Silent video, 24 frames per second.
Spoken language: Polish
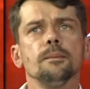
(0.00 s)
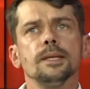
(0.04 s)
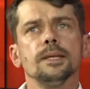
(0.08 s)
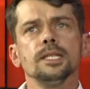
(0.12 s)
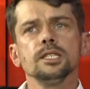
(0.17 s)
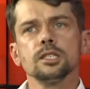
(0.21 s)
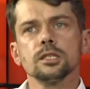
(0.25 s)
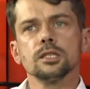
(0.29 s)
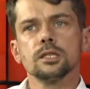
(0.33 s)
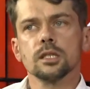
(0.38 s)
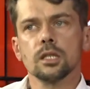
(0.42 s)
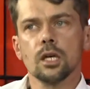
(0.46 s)

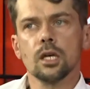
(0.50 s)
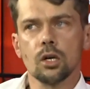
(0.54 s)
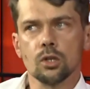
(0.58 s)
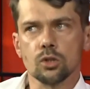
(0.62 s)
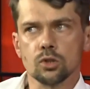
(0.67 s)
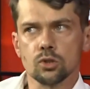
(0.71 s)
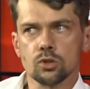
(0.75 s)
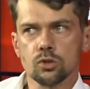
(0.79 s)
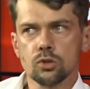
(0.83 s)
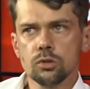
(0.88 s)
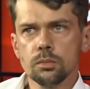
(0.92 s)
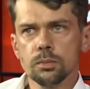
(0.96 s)
będzie tych
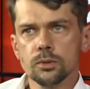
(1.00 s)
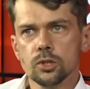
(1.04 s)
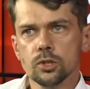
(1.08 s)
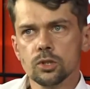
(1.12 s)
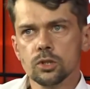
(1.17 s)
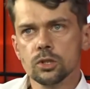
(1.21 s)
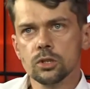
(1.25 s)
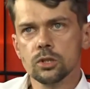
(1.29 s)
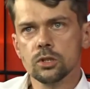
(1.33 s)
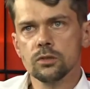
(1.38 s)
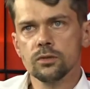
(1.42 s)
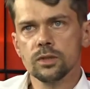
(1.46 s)
osób, to
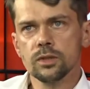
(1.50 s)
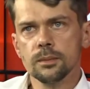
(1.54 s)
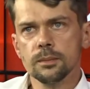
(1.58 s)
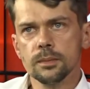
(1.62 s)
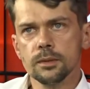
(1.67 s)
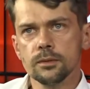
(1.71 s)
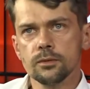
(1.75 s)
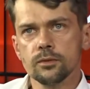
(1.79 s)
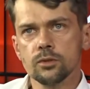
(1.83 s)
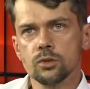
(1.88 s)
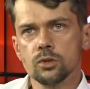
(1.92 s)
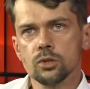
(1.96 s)
się
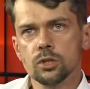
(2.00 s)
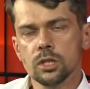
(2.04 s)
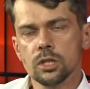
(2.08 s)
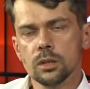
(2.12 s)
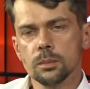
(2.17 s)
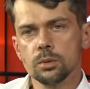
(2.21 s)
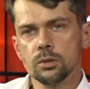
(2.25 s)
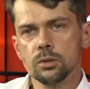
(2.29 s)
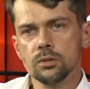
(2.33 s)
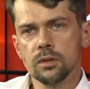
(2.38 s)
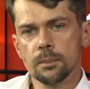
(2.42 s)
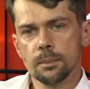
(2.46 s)
dowiemy w drugiej
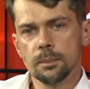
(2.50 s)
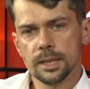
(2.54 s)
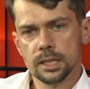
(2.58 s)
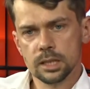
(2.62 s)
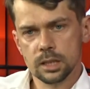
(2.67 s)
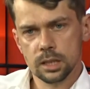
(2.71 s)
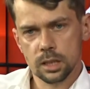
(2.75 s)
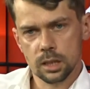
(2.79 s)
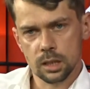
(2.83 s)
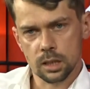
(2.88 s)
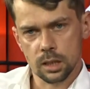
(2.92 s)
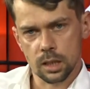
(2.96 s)
połowie
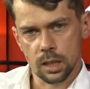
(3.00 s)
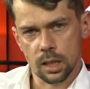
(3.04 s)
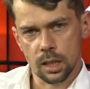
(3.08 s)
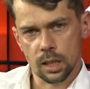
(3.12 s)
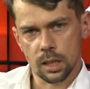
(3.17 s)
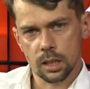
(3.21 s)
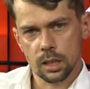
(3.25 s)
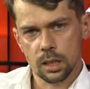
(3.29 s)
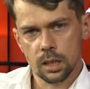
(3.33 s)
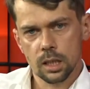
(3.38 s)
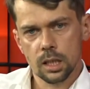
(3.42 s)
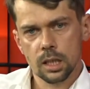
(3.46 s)
października.
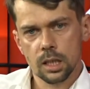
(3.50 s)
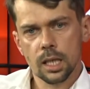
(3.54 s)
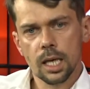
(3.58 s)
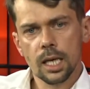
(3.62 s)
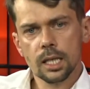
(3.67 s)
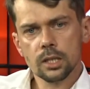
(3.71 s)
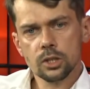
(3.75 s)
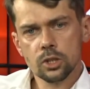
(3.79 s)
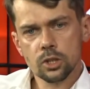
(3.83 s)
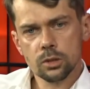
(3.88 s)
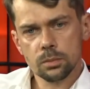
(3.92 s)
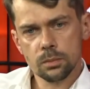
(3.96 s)

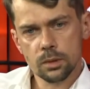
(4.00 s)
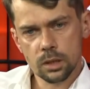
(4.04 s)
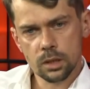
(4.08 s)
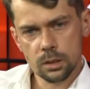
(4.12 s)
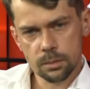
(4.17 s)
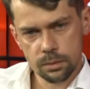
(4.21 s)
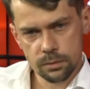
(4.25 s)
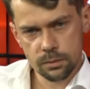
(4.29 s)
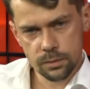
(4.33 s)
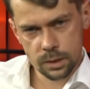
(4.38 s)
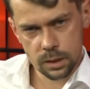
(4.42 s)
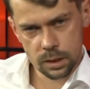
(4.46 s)
Ja dziś mogę
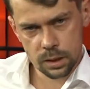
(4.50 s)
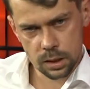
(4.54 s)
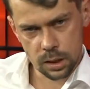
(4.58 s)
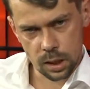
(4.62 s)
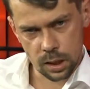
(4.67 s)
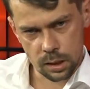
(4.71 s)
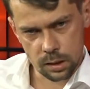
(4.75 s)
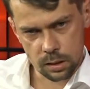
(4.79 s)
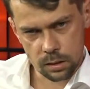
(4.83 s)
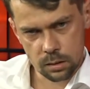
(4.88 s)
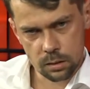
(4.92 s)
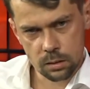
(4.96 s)
powiedzieć
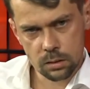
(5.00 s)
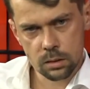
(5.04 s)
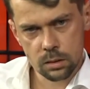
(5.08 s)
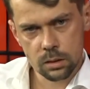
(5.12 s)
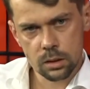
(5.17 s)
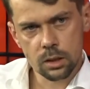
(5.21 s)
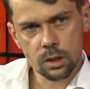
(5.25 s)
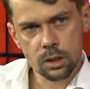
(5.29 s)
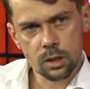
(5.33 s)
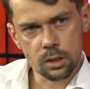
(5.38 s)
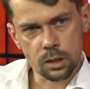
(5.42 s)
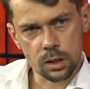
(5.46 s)
jasno
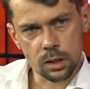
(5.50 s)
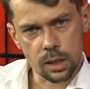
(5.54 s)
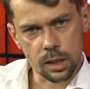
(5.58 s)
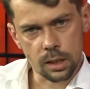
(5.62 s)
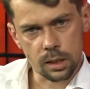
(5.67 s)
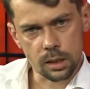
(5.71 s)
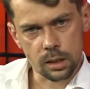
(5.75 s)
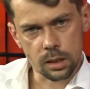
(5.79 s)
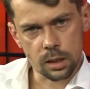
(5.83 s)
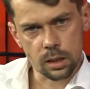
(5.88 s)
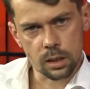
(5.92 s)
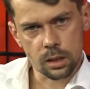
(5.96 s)
i
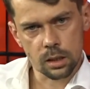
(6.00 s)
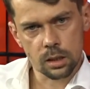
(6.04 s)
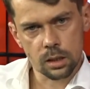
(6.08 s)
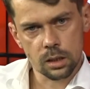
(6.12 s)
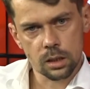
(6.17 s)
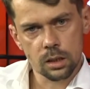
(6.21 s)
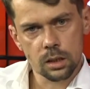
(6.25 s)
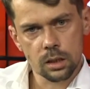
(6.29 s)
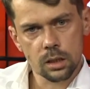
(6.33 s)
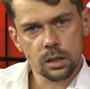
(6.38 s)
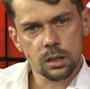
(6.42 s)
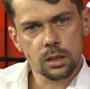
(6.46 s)
konkretnie.
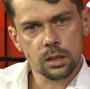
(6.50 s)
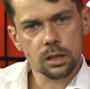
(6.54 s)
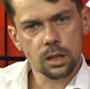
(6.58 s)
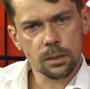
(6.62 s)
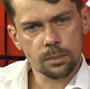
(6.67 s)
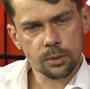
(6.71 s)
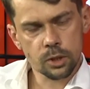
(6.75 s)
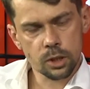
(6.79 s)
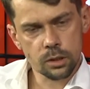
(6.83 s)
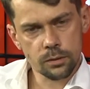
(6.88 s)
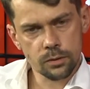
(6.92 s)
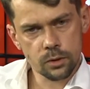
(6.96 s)
Nie
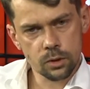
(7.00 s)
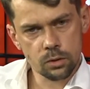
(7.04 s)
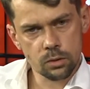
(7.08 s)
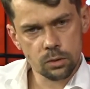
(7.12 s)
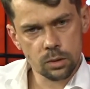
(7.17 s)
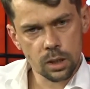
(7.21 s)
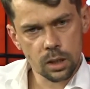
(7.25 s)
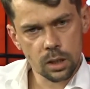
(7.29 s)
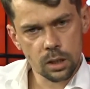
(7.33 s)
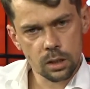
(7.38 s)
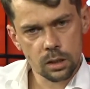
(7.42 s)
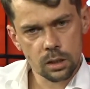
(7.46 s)

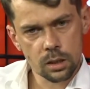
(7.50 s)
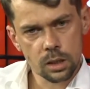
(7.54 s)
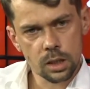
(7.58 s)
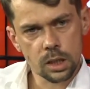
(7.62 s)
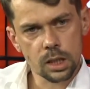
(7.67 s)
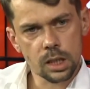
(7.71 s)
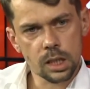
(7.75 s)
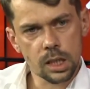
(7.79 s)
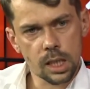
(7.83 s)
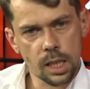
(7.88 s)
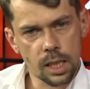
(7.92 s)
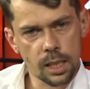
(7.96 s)
przewiduję
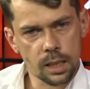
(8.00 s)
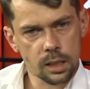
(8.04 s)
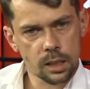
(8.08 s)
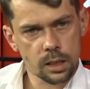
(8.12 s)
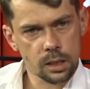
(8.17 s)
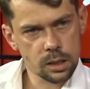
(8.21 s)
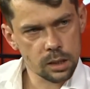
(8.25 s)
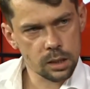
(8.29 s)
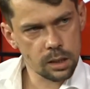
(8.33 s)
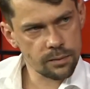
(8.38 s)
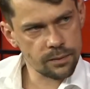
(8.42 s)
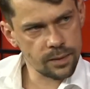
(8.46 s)
i ja
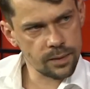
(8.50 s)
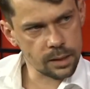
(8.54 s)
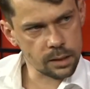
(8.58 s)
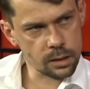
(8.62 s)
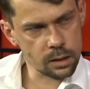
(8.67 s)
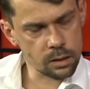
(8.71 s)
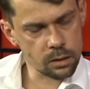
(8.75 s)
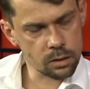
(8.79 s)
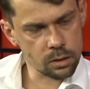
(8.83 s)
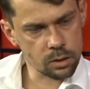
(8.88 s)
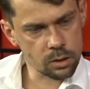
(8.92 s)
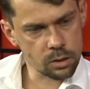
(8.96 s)
nie
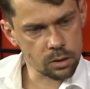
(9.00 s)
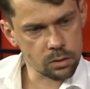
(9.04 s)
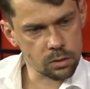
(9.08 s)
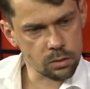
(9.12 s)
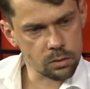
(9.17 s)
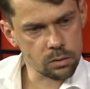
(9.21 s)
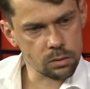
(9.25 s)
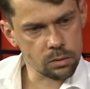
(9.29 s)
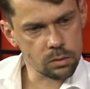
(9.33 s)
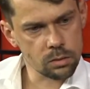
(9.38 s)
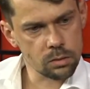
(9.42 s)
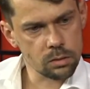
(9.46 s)
wejdę do
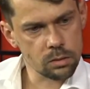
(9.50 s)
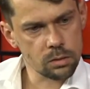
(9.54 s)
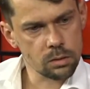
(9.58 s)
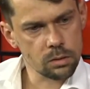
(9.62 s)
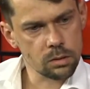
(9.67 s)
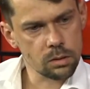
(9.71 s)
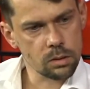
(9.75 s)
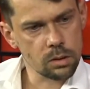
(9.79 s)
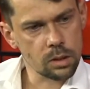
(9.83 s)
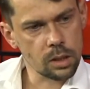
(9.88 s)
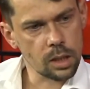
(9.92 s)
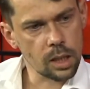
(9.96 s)
rządu.
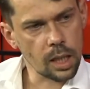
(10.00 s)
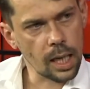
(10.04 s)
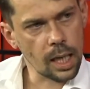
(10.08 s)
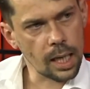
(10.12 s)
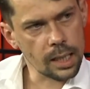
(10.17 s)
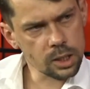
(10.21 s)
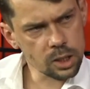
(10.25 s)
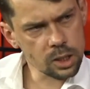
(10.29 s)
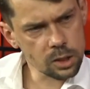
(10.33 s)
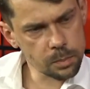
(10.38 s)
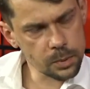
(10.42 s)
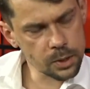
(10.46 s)

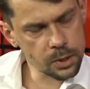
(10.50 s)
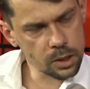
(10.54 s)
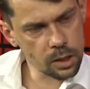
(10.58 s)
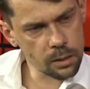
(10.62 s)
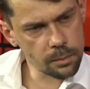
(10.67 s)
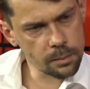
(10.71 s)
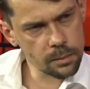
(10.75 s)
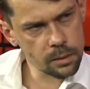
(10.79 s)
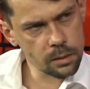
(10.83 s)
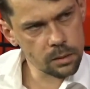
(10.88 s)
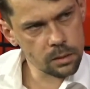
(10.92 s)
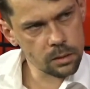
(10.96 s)
Ani z
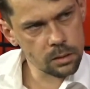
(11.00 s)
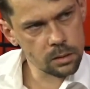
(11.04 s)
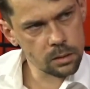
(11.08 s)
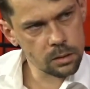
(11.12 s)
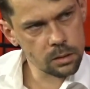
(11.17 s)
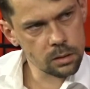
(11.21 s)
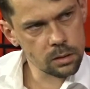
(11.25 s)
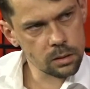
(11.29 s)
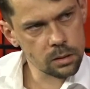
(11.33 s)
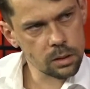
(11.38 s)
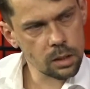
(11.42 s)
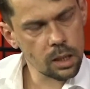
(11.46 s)
PiSem,
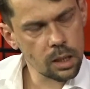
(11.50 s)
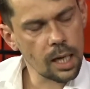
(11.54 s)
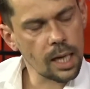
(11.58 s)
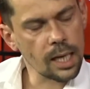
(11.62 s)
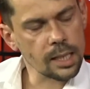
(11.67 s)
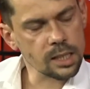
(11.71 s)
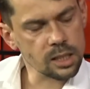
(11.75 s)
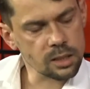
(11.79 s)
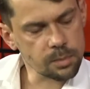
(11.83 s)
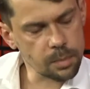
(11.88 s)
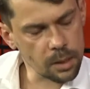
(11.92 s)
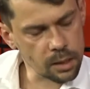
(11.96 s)

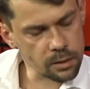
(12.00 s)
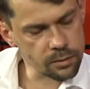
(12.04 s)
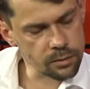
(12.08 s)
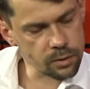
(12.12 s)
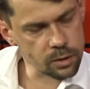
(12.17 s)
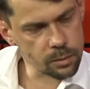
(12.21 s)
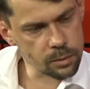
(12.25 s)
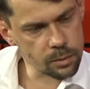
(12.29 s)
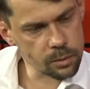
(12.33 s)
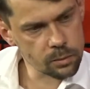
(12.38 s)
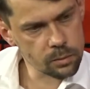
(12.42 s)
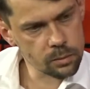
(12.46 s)
ani z
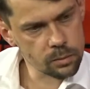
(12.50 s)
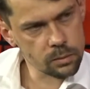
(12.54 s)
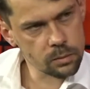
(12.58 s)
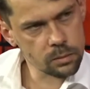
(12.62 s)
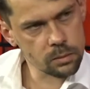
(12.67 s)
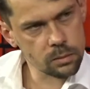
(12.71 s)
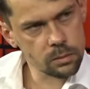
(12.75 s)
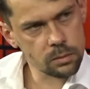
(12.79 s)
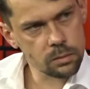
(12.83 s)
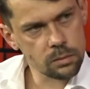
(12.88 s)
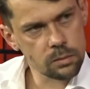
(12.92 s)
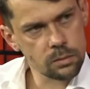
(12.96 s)
Platformą.
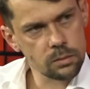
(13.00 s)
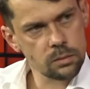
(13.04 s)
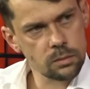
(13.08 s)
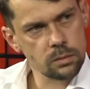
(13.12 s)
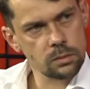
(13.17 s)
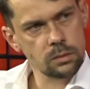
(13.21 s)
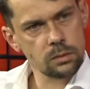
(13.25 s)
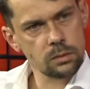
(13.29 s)
Czyli z kim?